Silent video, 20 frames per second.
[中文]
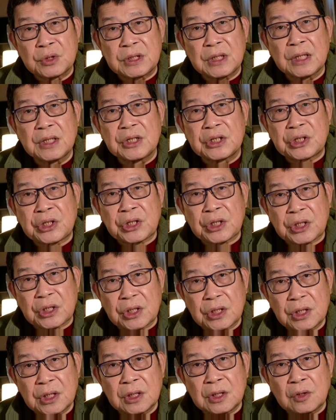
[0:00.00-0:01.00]
政了
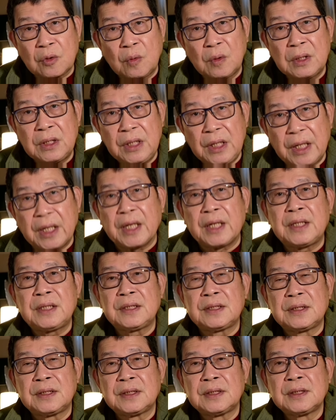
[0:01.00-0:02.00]
十多年，
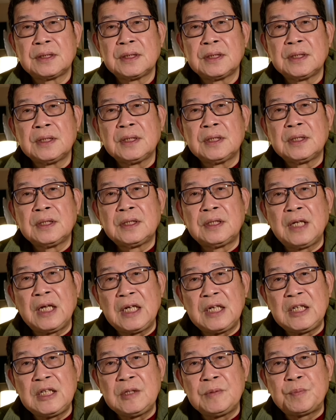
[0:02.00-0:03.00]

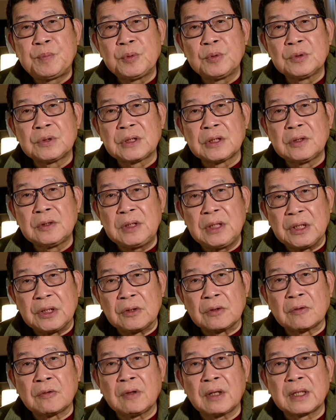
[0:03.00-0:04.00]
内部的
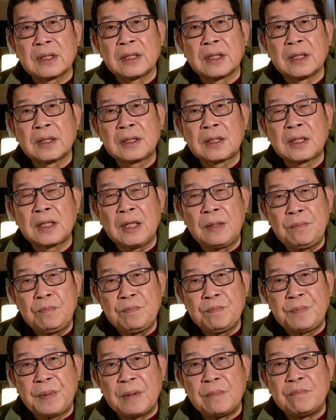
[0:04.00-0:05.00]
隐患还
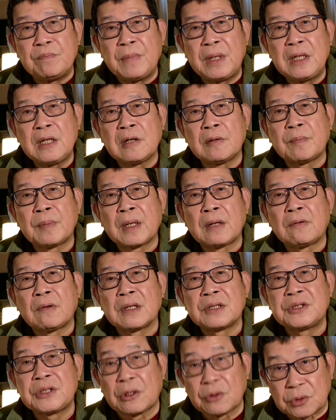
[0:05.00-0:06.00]
根本没有办
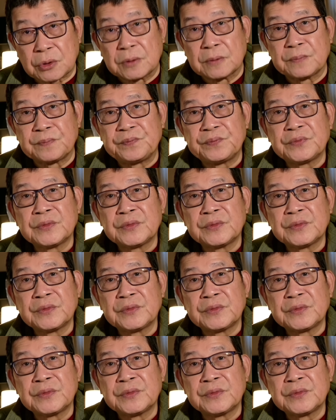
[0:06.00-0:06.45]
法消除。